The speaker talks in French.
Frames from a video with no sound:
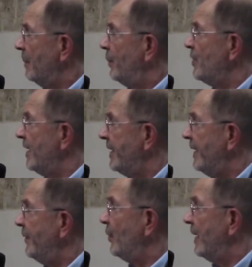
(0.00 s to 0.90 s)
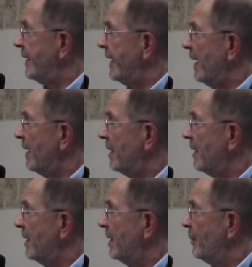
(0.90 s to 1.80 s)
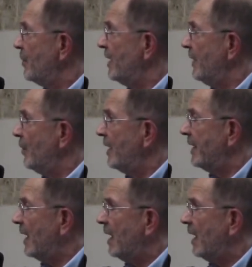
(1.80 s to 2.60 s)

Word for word: positive de l'État de l'État.